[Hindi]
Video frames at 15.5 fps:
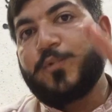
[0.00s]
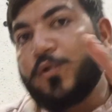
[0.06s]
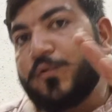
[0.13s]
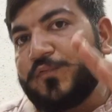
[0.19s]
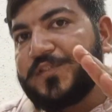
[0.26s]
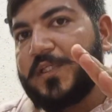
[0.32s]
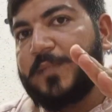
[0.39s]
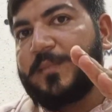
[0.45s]

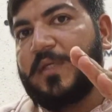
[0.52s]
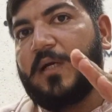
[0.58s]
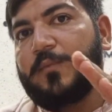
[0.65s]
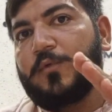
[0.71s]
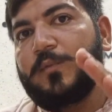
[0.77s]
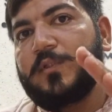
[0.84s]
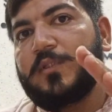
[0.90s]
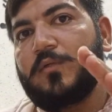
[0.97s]
प्रूफ से मैं
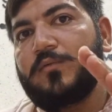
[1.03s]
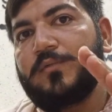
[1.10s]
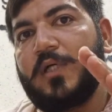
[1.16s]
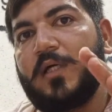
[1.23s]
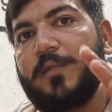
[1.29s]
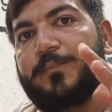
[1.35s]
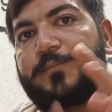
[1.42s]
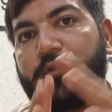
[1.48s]
आपको
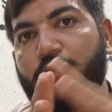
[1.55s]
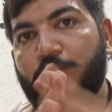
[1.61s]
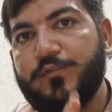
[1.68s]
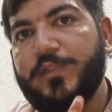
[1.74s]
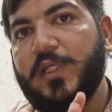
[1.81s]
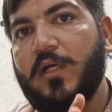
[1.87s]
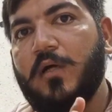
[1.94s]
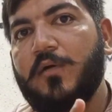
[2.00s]
बताऊंगा
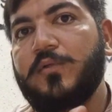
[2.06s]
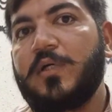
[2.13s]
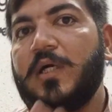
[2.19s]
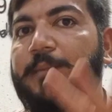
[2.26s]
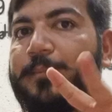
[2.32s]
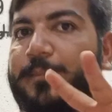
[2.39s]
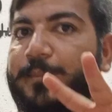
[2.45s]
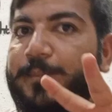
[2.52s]
प्रूफ
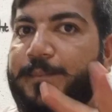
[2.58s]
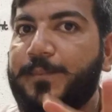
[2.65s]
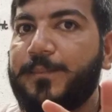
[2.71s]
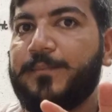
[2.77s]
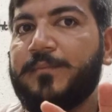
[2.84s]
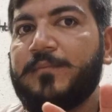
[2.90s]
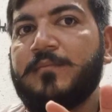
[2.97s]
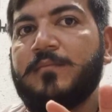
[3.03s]
दिखाऊंगा
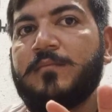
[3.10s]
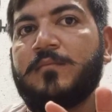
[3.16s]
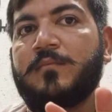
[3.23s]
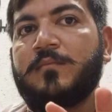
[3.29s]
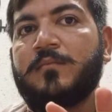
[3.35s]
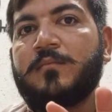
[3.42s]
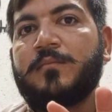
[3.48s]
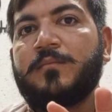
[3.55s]

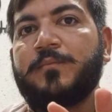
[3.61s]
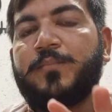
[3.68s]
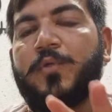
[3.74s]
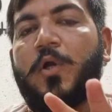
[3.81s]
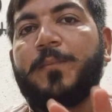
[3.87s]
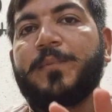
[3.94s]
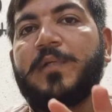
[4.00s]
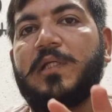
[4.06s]

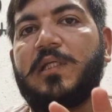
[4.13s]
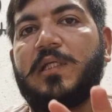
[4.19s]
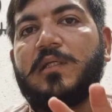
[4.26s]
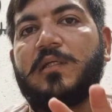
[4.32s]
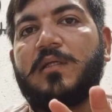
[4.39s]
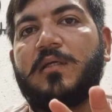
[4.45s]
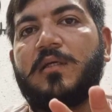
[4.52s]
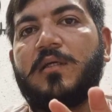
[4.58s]
प्रॉपरली
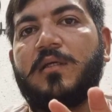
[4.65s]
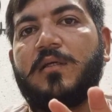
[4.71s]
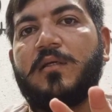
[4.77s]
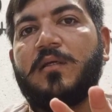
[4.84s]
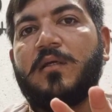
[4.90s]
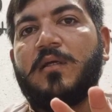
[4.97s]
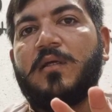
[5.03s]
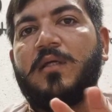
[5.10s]

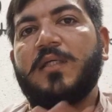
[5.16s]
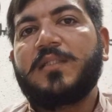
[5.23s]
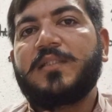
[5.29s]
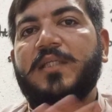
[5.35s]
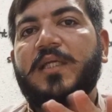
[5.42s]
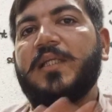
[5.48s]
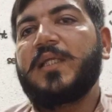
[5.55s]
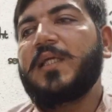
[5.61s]

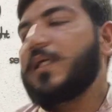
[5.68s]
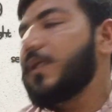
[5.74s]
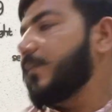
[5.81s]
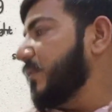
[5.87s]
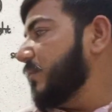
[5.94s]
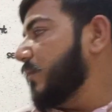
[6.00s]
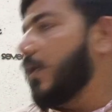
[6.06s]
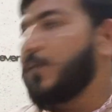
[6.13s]
ये नहीं कि
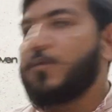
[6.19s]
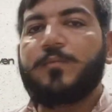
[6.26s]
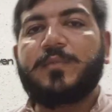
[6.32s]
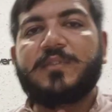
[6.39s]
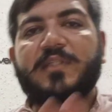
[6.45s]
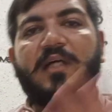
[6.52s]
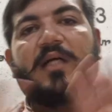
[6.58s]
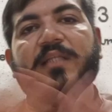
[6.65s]
बस आपको
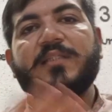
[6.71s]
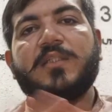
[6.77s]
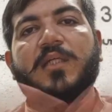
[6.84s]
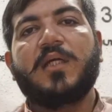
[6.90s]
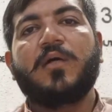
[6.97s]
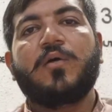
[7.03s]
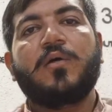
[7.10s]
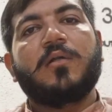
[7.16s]
बता
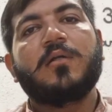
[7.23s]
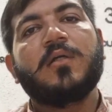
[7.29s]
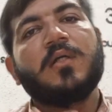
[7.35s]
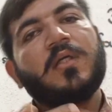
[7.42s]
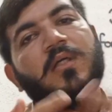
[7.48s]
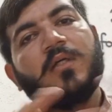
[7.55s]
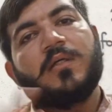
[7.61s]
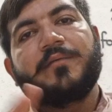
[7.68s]
दिया और
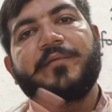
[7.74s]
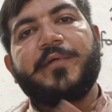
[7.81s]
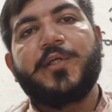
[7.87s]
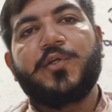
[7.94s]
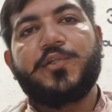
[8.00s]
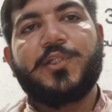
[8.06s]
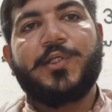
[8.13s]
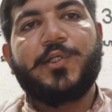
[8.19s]

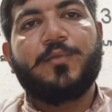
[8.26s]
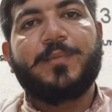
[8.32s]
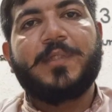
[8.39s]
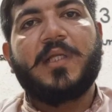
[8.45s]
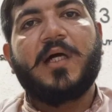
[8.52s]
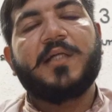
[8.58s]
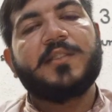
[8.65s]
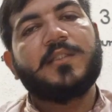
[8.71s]
वीडियो शीडियो
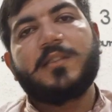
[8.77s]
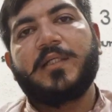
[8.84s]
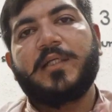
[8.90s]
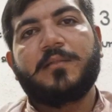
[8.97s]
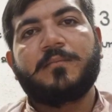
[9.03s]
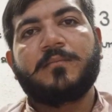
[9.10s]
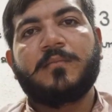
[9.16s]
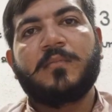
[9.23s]
बना दी
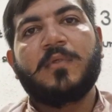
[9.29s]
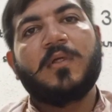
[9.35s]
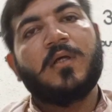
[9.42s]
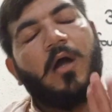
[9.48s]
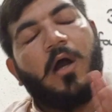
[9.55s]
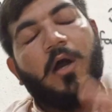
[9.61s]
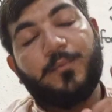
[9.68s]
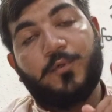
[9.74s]
नहीं
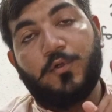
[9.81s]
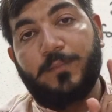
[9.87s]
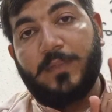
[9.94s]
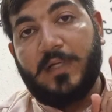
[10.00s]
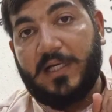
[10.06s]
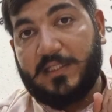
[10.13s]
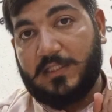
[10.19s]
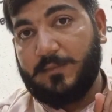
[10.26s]
आपको
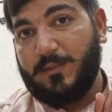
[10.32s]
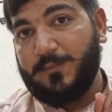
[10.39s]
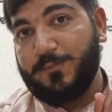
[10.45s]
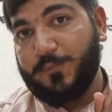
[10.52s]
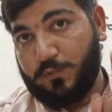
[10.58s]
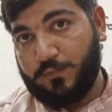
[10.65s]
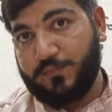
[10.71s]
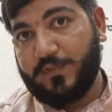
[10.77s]
बकायदा मैं
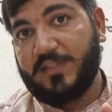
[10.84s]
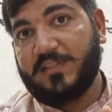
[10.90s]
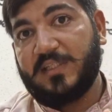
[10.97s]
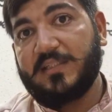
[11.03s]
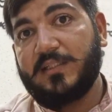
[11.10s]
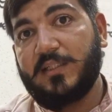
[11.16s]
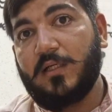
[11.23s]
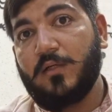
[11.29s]
प्रूफ के
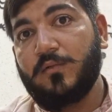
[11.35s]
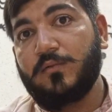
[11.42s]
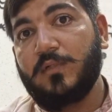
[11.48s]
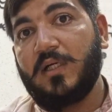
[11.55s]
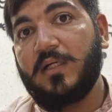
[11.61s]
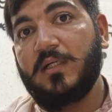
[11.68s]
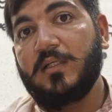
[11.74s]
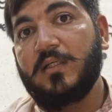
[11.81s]
साथ
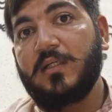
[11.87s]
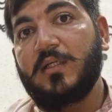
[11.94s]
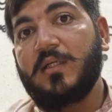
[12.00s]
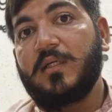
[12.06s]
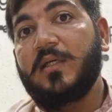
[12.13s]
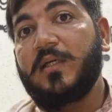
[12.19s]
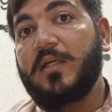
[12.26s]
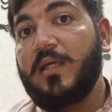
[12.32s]
दिखाऊंगा
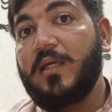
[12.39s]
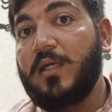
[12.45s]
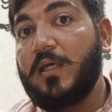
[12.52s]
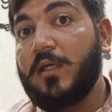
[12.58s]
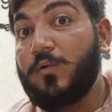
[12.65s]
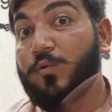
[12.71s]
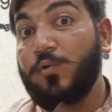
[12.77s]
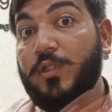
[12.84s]
कि
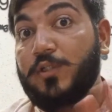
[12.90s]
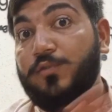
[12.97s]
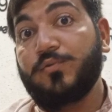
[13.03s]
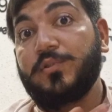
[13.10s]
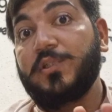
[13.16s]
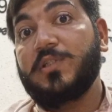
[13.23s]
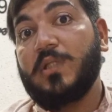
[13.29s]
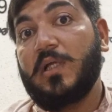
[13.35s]
कोई
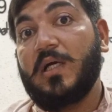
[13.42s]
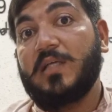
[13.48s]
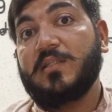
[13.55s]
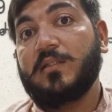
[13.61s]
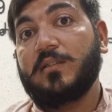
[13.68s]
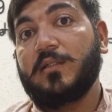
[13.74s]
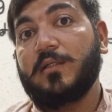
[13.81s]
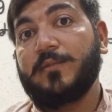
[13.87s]
इसको नहीं चला
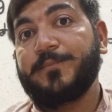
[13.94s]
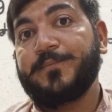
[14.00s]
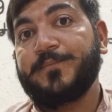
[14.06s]
सकता